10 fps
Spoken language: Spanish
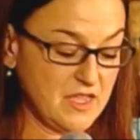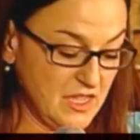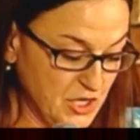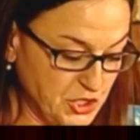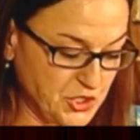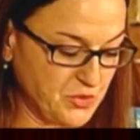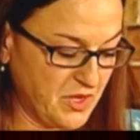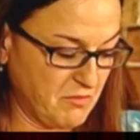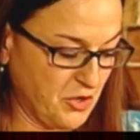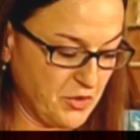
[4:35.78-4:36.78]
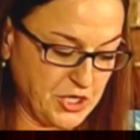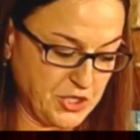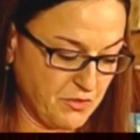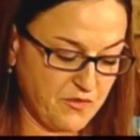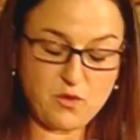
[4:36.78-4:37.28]
issue
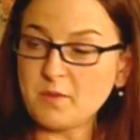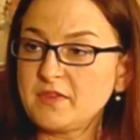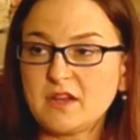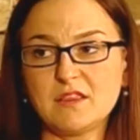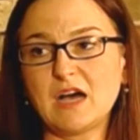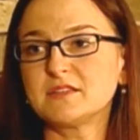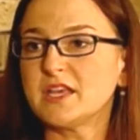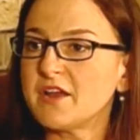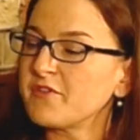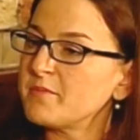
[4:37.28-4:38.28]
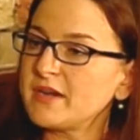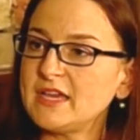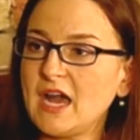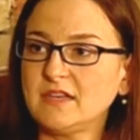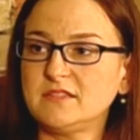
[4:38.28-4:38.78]
immigration reform that allows everybody
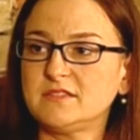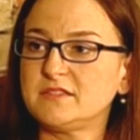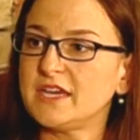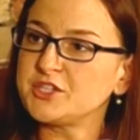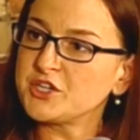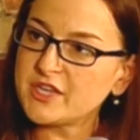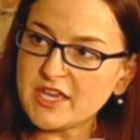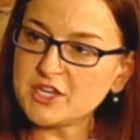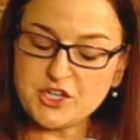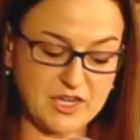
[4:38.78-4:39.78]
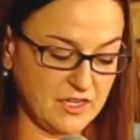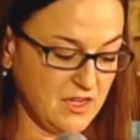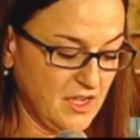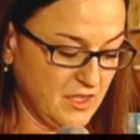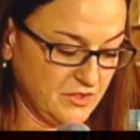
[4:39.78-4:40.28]
access to education,
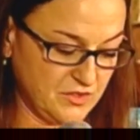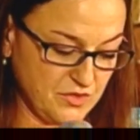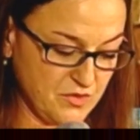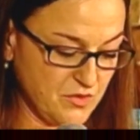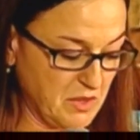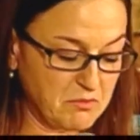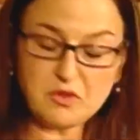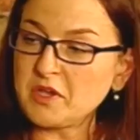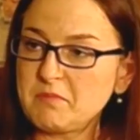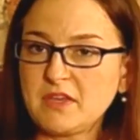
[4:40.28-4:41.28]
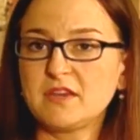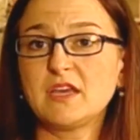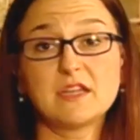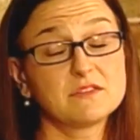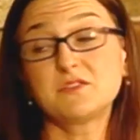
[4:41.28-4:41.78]
to employment,
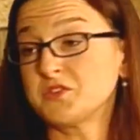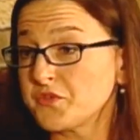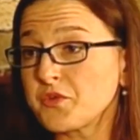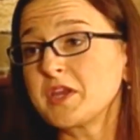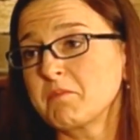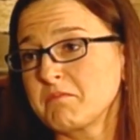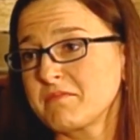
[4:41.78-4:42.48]
and to freedom.